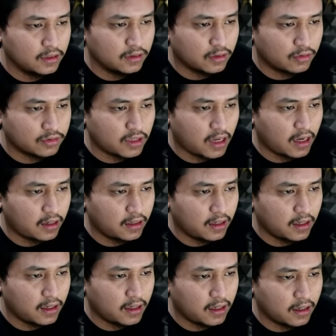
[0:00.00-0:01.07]
Terus
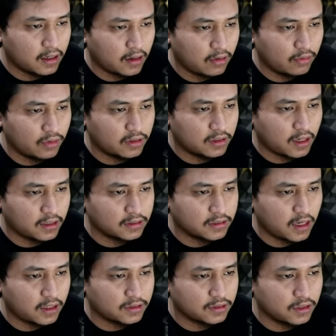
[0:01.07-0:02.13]
ada kalau udah
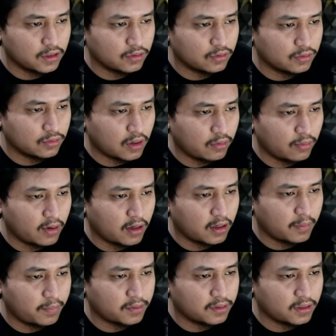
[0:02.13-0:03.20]
transaksi itu kamu bakal
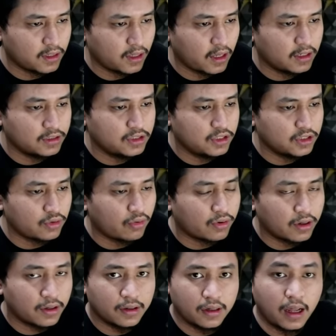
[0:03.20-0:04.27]
dapetin LG
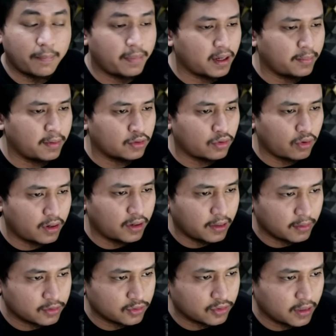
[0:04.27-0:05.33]
token apa gaming token
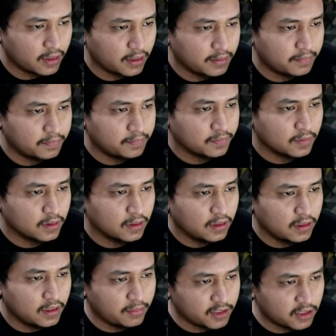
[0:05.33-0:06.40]
ya maksudnya ya.
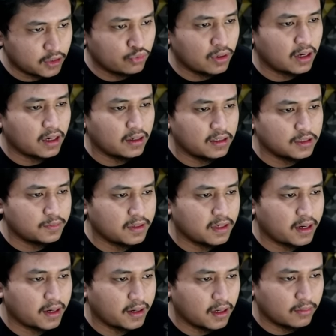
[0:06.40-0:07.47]
Yang bisa digunakan di Spin
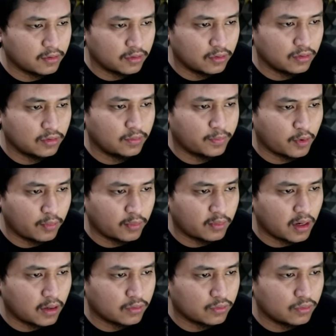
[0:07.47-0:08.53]
Arena betul. Promo
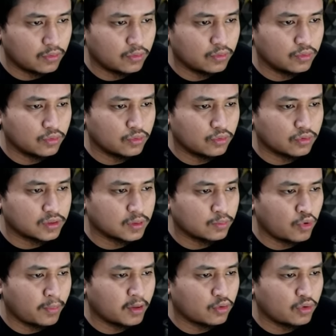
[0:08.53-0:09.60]
berlaku untuk
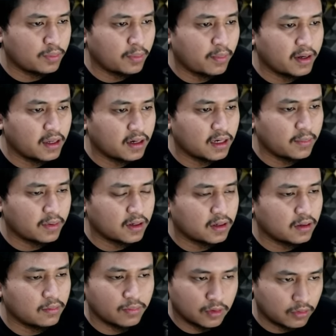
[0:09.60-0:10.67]
semua metode pembayaran di lapak
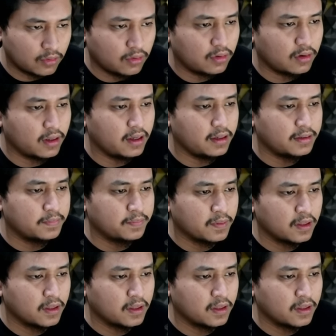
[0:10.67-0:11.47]
gaming betul ya.